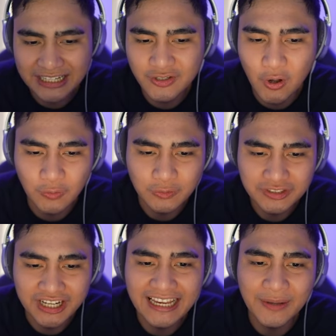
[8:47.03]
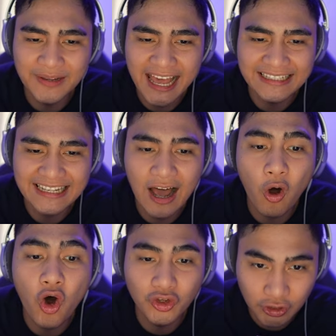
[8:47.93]
So, try naman natin ang
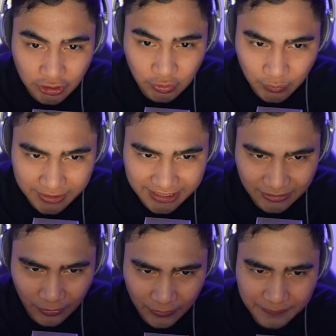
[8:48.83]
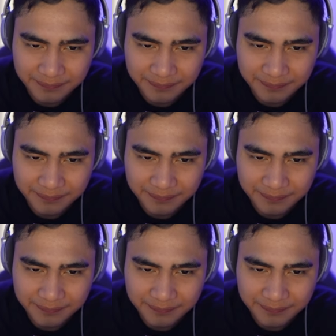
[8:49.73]
Honor Duel na to.